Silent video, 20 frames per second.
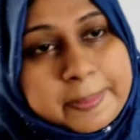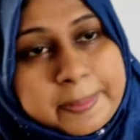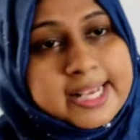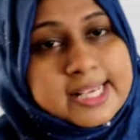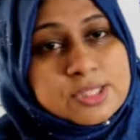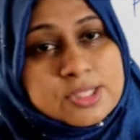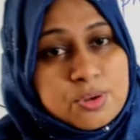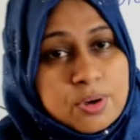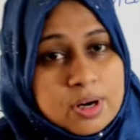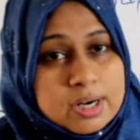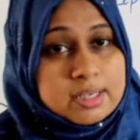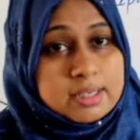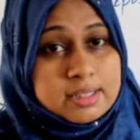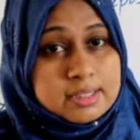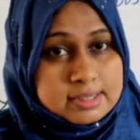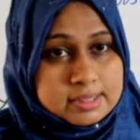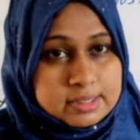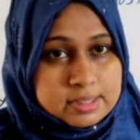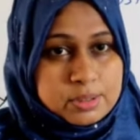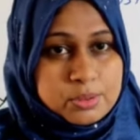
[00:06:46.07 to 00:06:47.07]
ওয়ার্ড
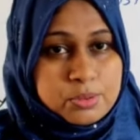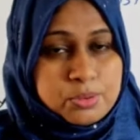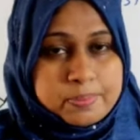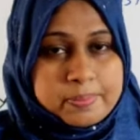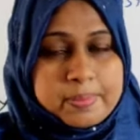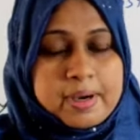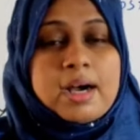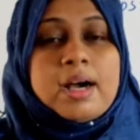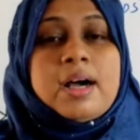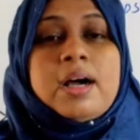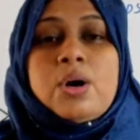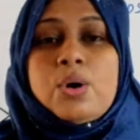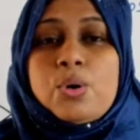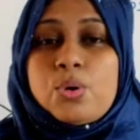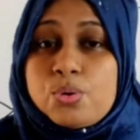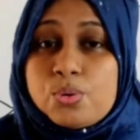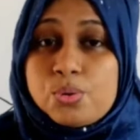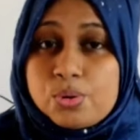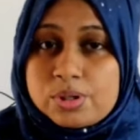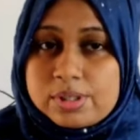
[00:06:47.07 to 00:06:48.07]
বা রুট
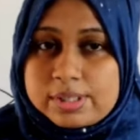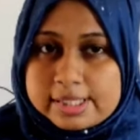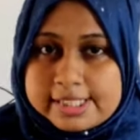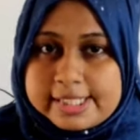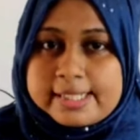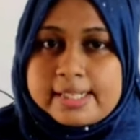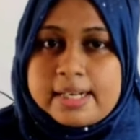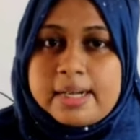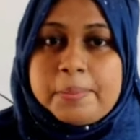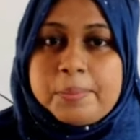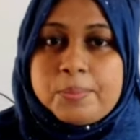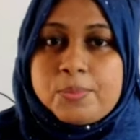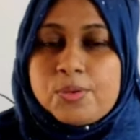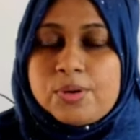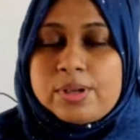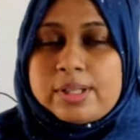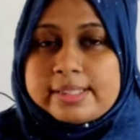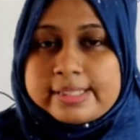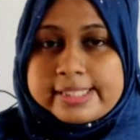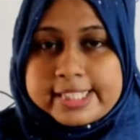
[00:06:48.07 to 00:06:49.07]
যেটা মূল
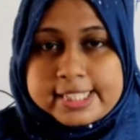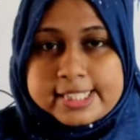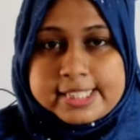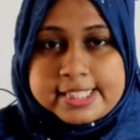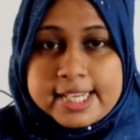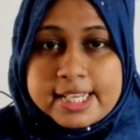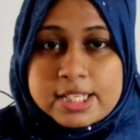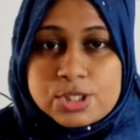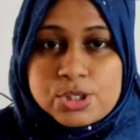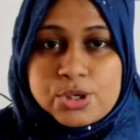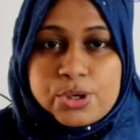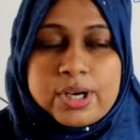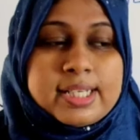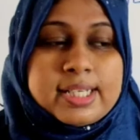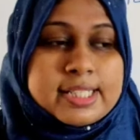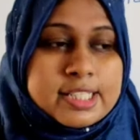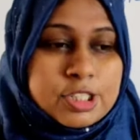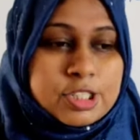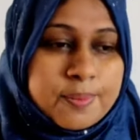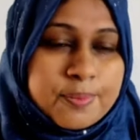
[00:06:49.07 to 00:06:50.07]
যেটা চেঞ্জ হয় সেই
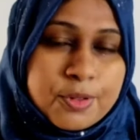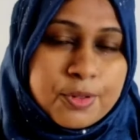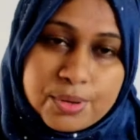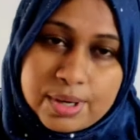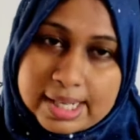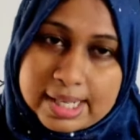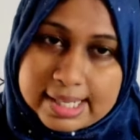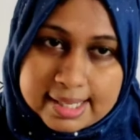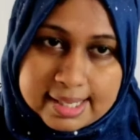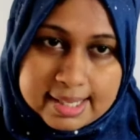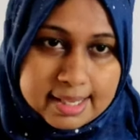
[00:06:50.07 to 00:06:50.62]
শব্দগুলা কি কি